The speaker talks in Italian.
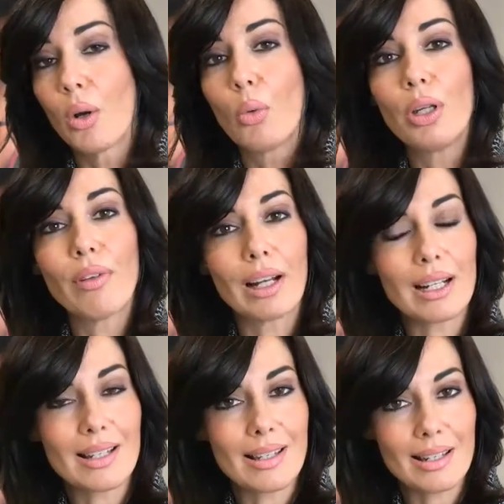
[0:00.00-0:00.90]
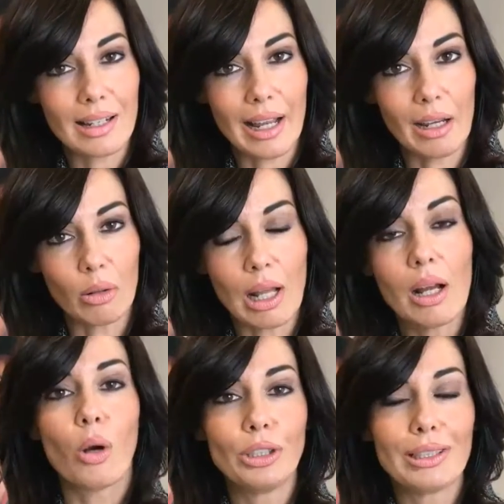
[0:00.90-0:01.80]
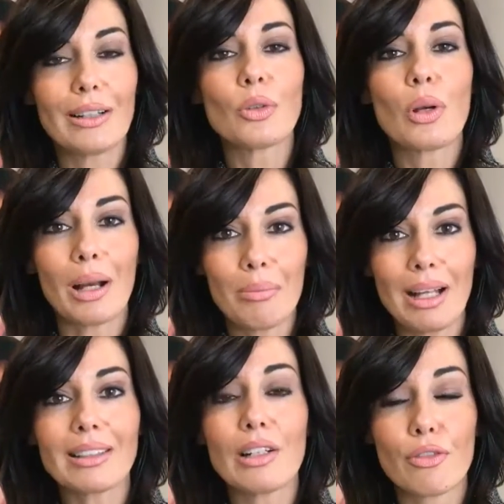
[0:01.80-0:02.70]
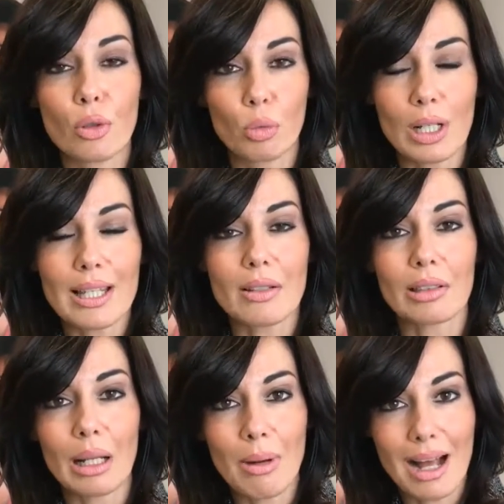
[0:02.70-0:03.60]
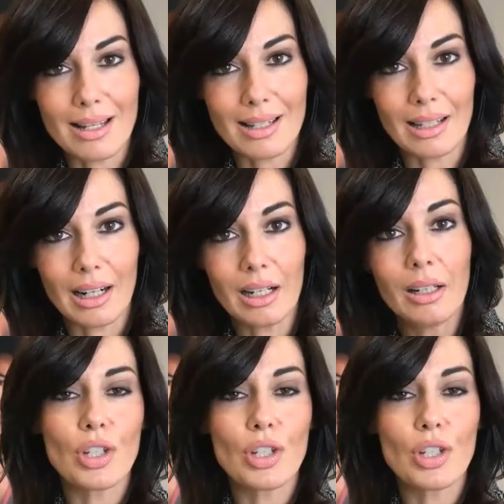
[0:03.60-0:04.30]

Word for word: Qui vale la stessa regola. Ogni tanto cambiate la formulazione della maschera,